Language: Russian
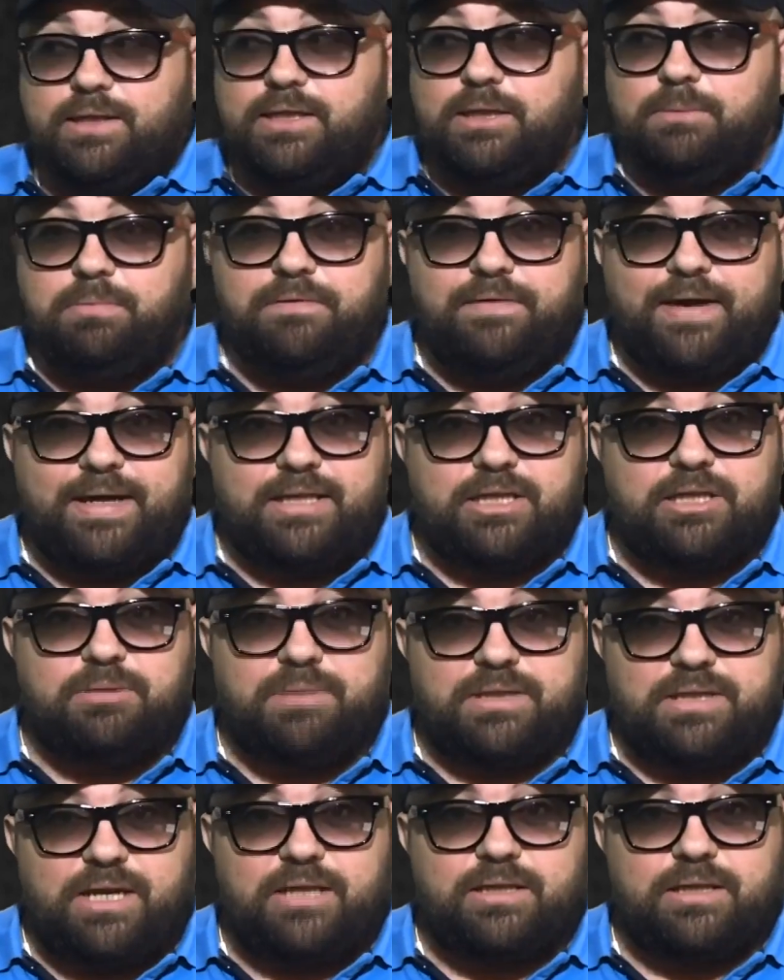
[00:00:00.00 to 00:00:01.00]
Не забывайте
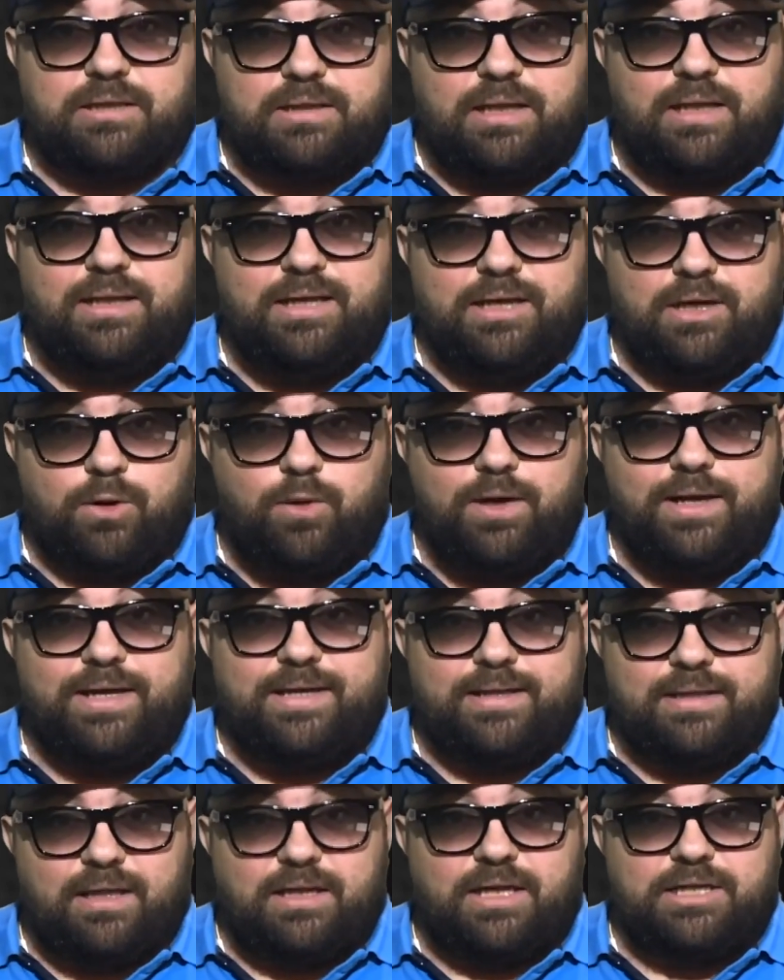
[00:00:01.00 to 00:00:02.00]
смотреть остальные
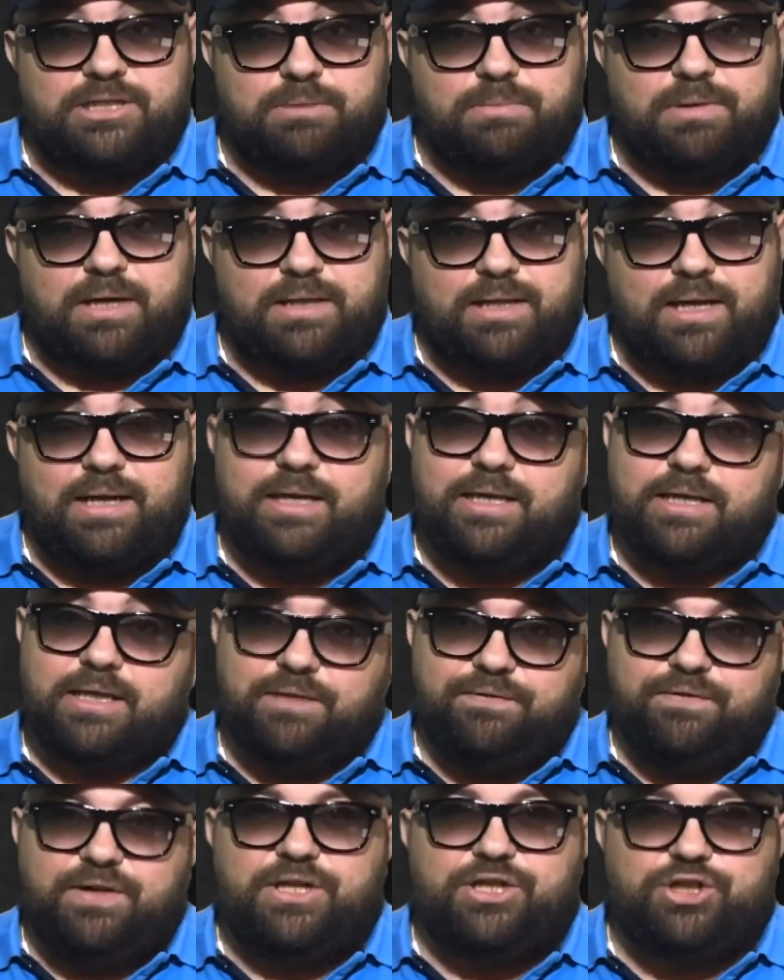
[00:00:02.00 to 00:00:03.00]
ролики на нашем канале,
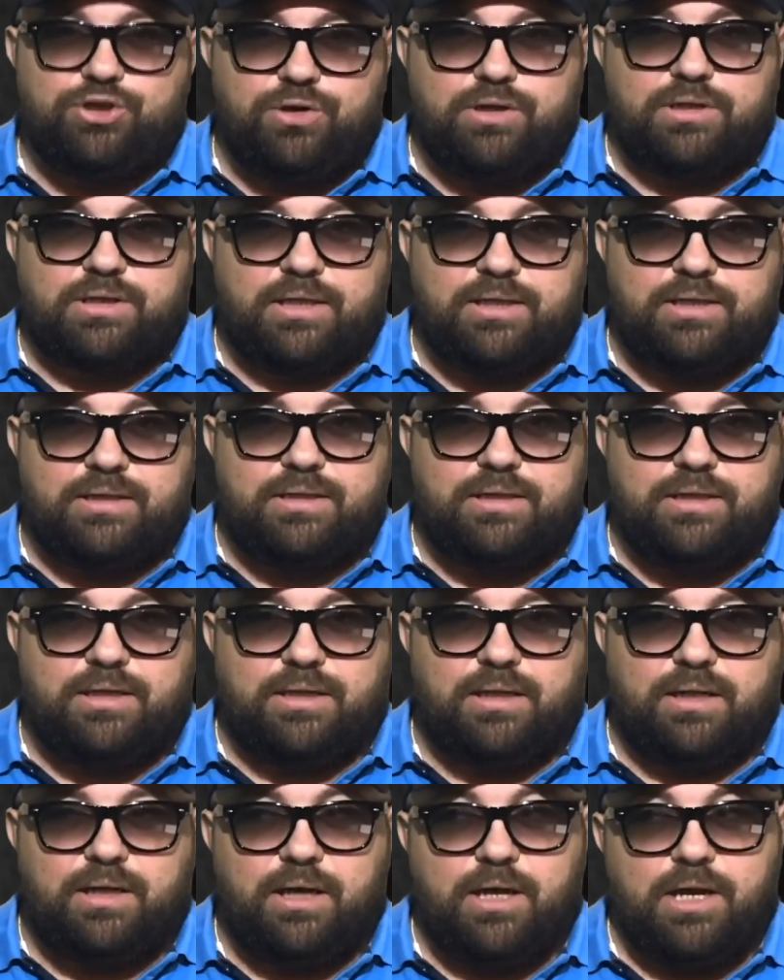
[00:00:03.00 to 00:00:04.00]
если вы еще это не
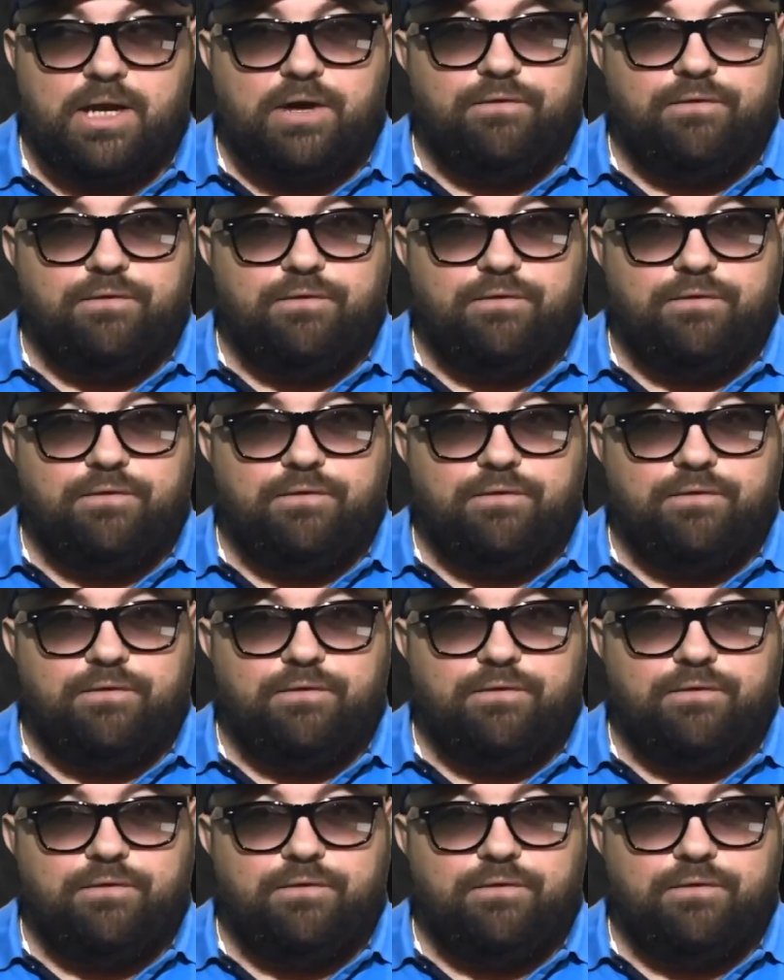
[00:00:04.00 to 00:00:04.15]
сделали.